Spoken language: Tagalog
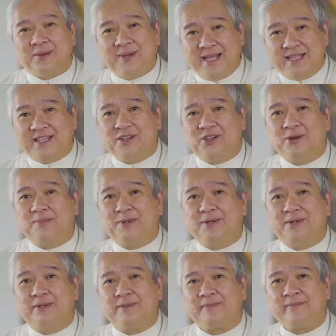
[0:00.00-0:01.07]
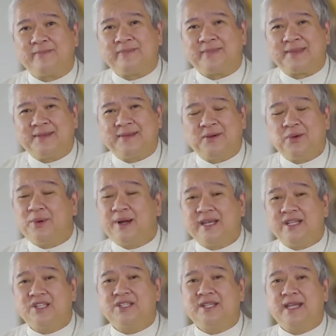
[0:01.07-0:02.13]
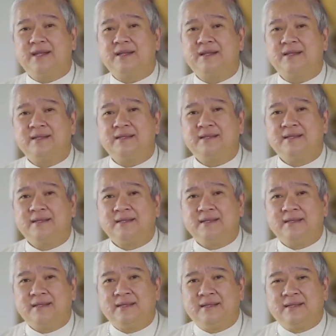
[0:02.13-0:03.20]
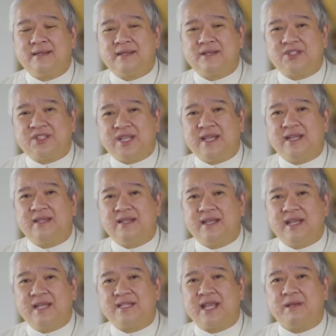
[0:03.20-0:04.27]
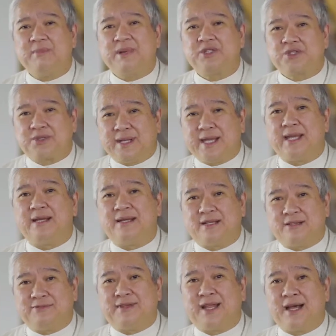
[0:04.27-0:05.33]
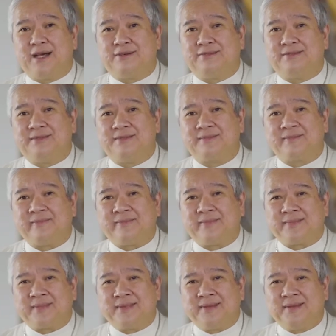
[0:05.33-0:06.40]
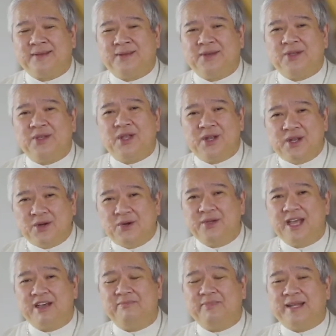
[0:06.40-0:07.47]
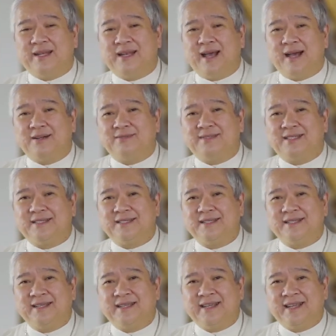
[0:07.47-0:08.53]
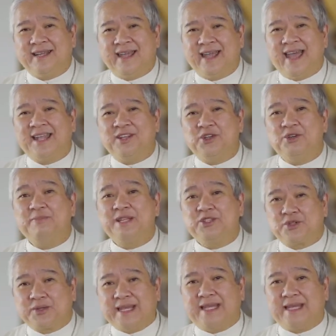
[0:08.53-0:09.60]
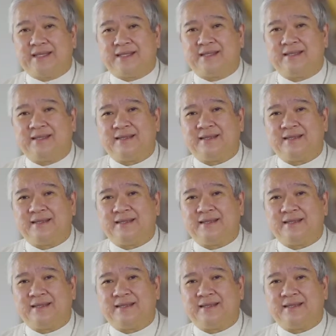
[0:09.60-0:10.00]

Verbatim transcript: Ulitin ko po, what is sin? Sin is a betrayal of love. You know you have been loved and you betray it.